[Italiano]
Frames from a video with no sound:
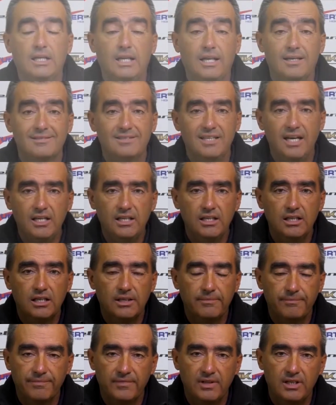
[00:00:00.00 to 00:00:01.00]
La
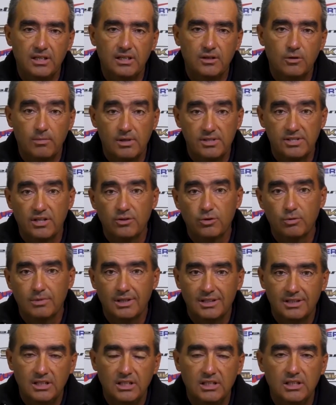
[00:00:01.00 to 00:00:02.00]
serie delle Rubasien
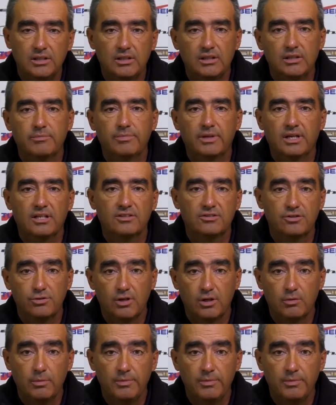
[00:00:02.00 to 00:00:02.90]
Tubertini per la stagione